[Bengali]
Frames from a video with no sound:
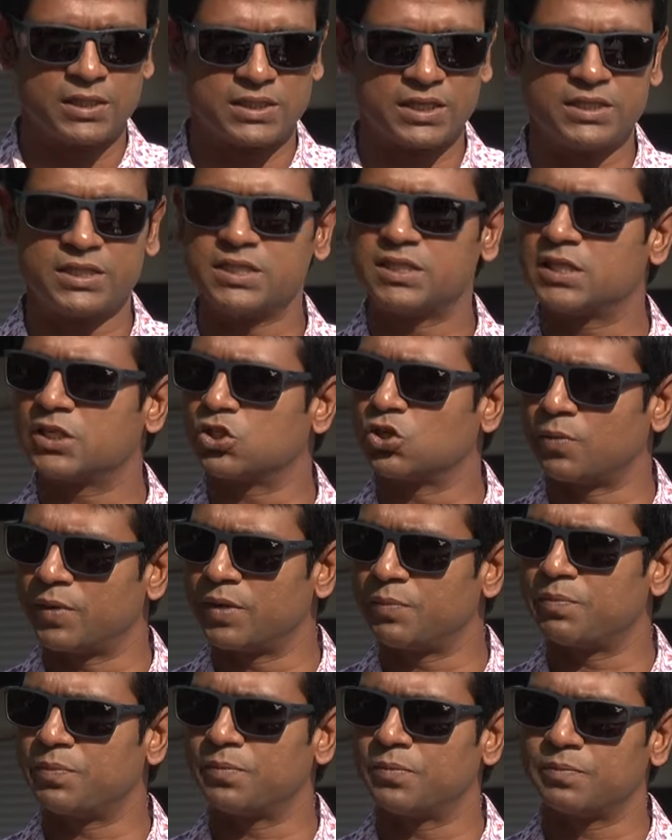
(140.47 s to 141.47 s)
সেই জিনিসটা
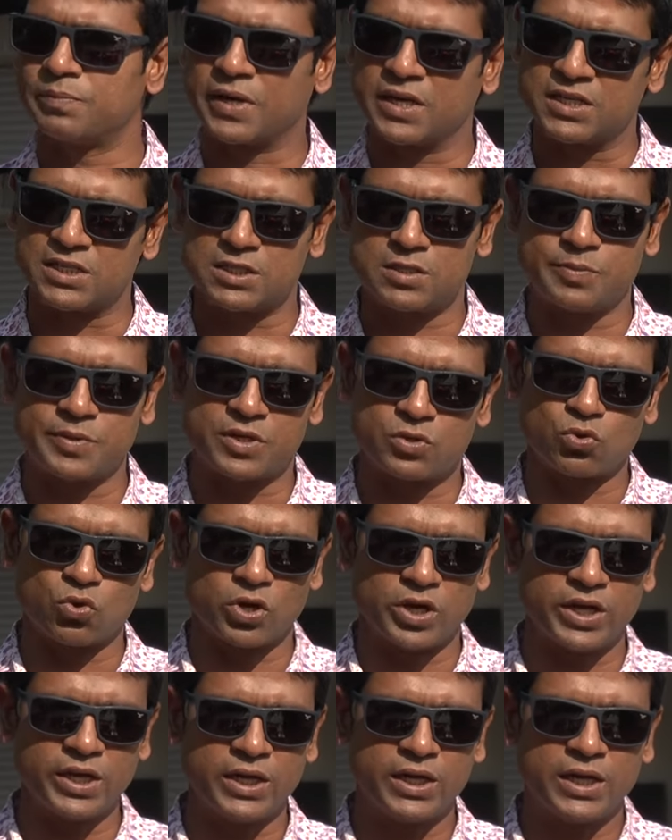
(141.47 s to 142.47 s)
সবাই পার্টিসিপেট
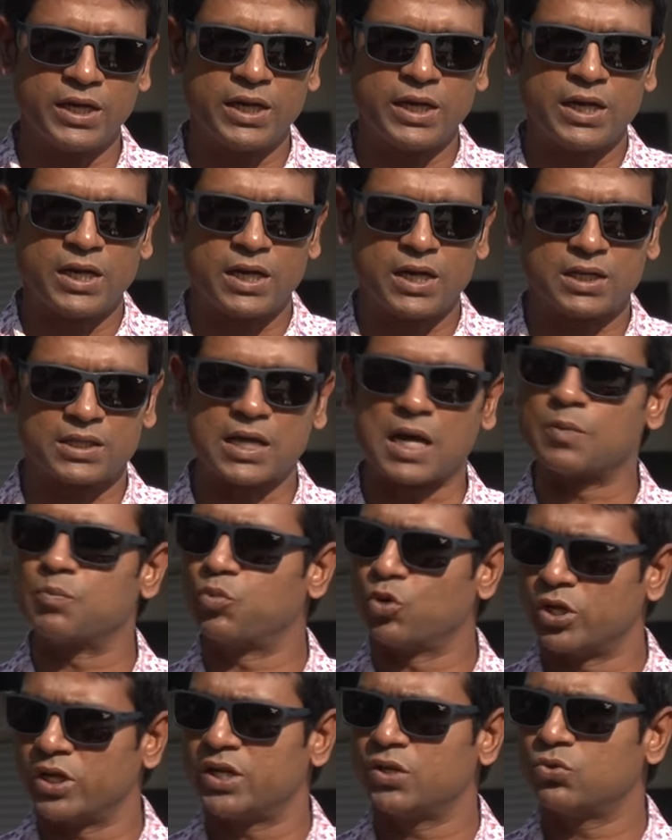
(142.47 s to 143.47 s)
করে
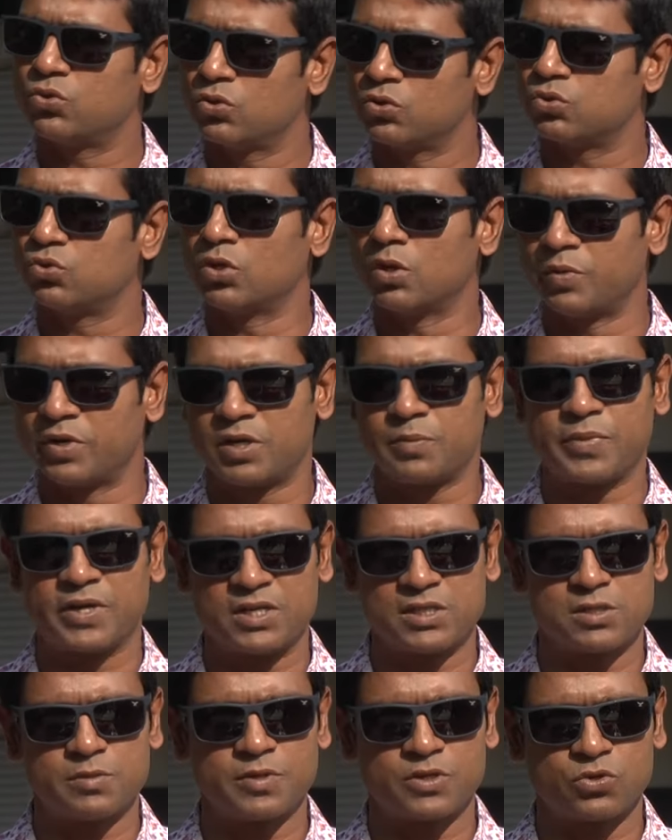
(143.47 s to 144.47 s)
তারপরেই কিন্তু টুর্নামেন্টে
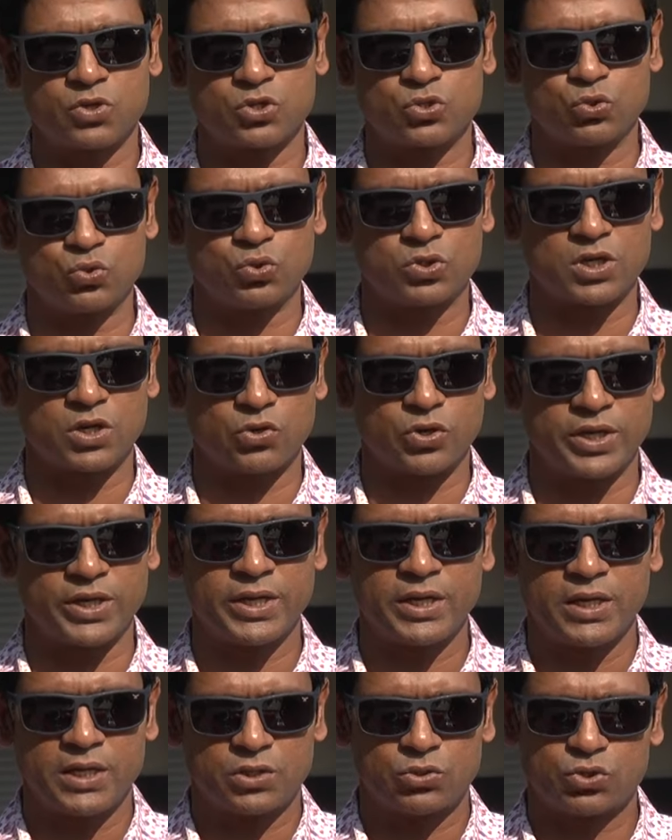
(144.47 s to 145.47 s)
পার্টিসিপেট করার সুযোগটা হয়
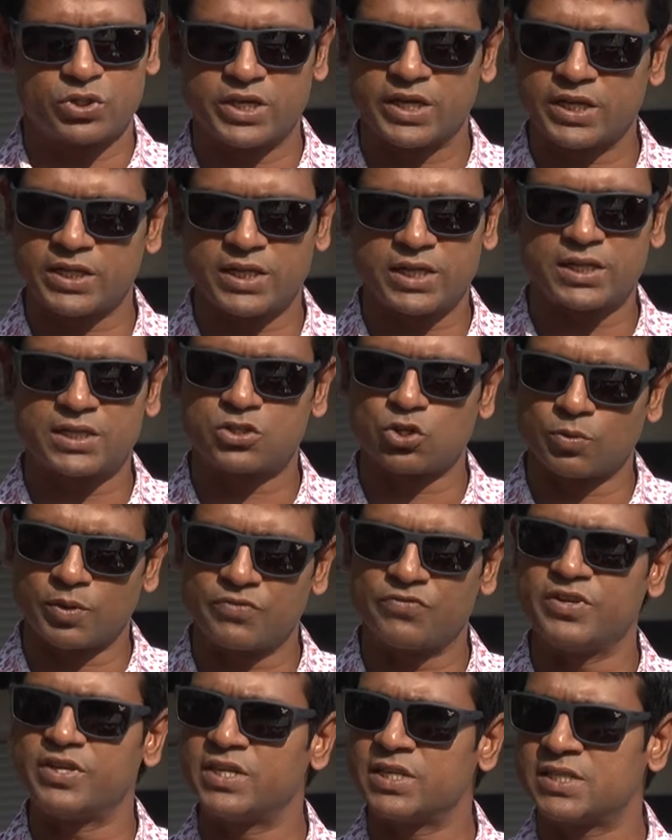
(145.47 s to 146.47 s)
তো সেখান থেকে
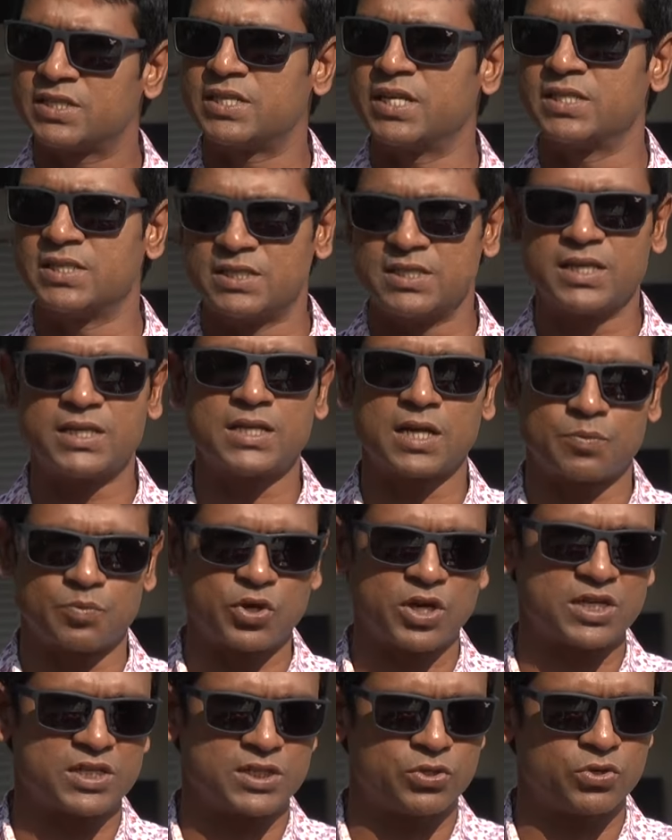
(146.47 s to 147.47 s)
সবাই ফিটনেস টেস্ট দিয়ে
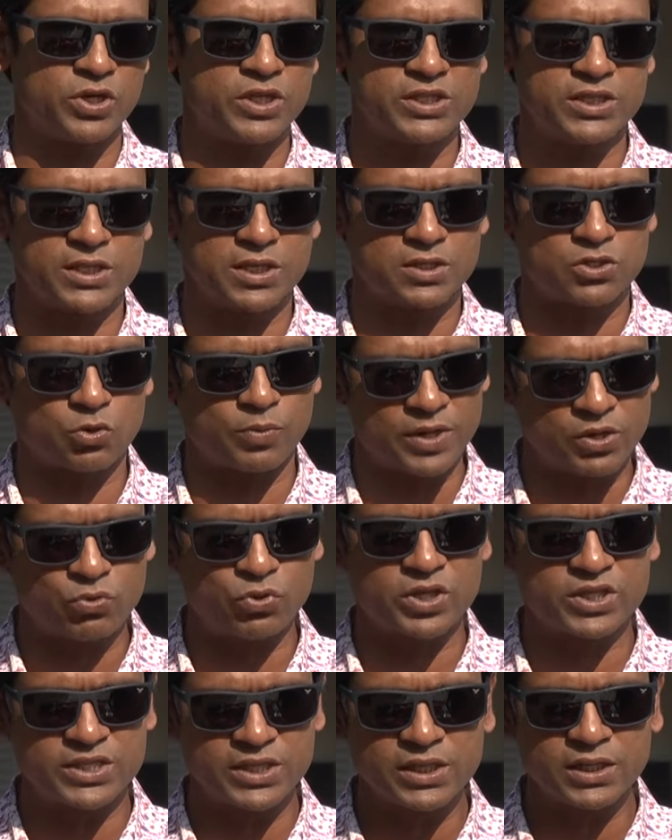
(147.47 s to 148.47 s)
তারপরে আসতে হয় সেটা সবাই
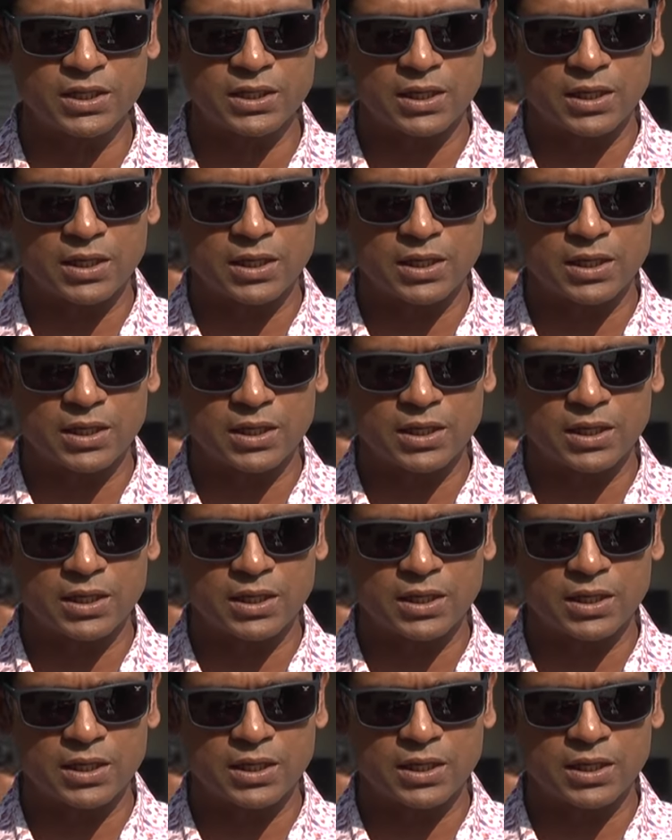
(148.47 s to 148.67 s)
করেছে